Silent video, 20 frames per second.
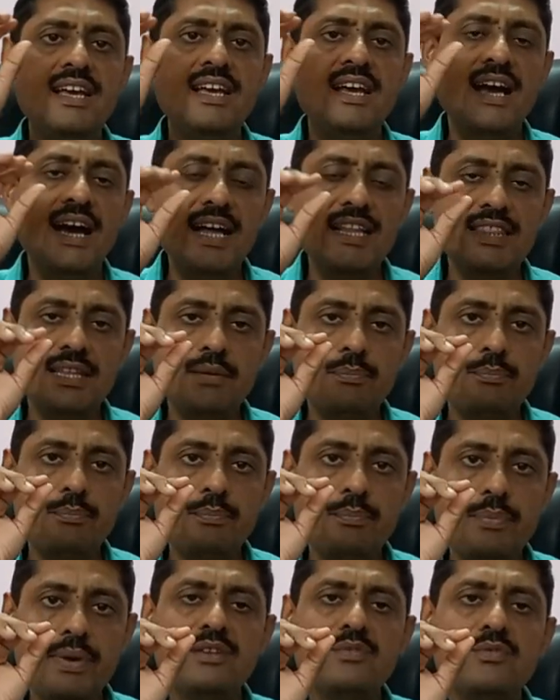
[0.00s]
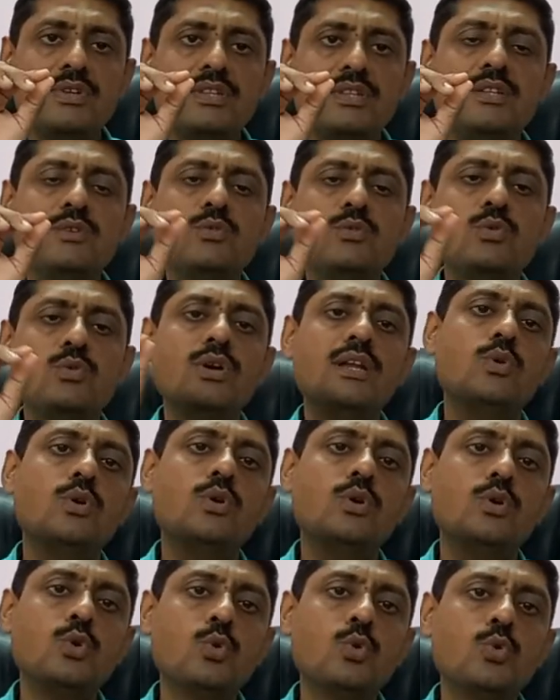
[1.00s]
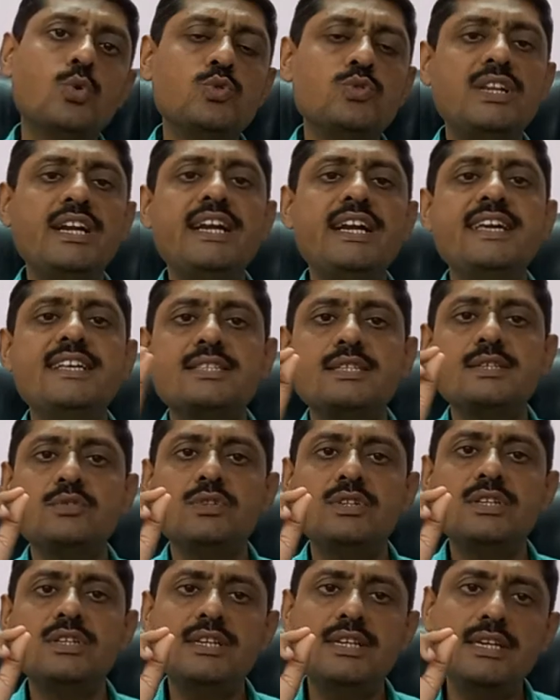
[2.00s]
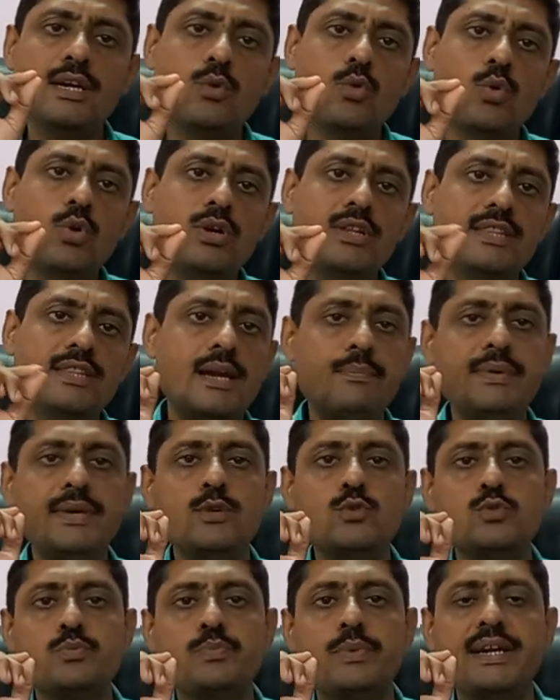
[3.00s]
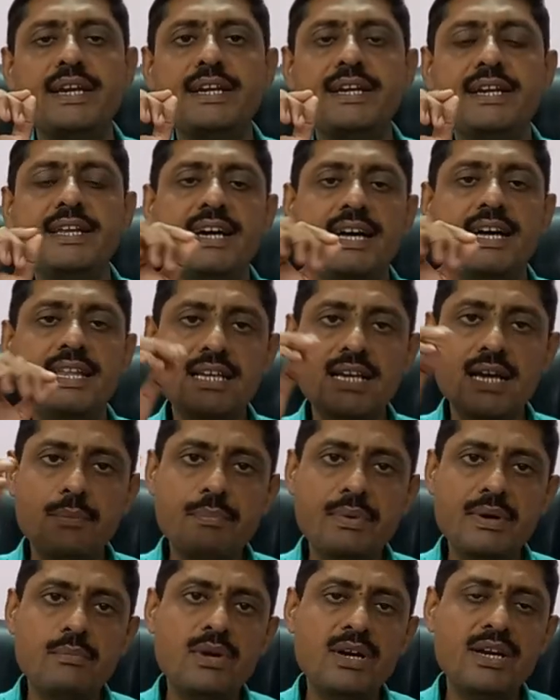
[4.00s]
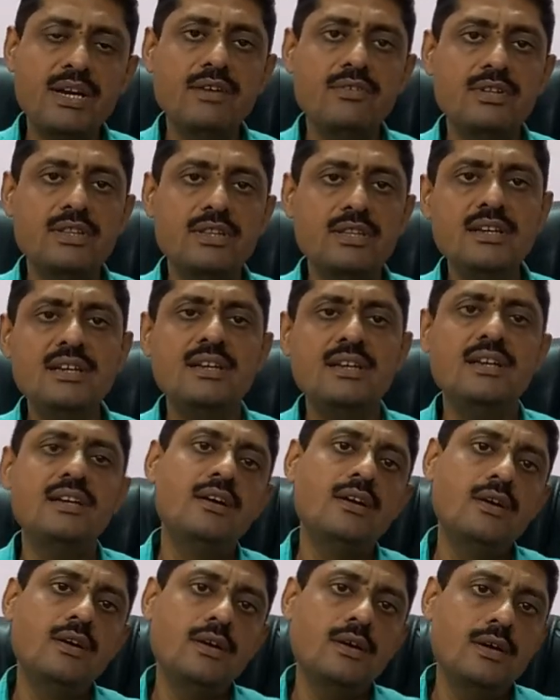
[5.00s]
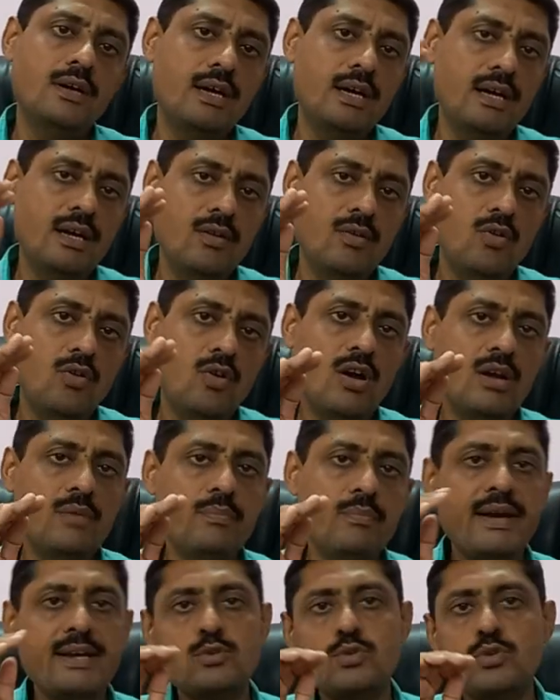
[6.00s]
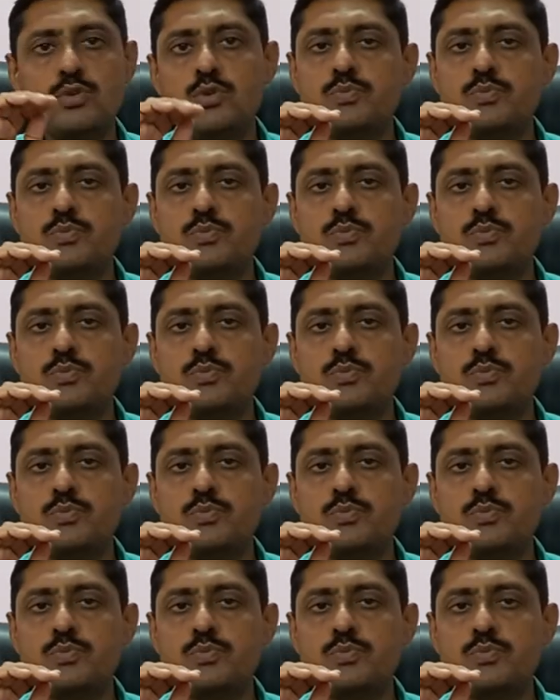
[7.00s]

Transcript: அந்த பெயின் வந்து உங்களுக்கு ஒரு டூ டு த்ரீ டேஸ் வந்து நீங்கள் கோல்டு தெரப்பி யூஸ் பண்ணிக்கிட்டு அதுக்கப்புறமா நீங்கள் நீங்கள் வந்து ஹாட் பேக்ஸும் யூஸ்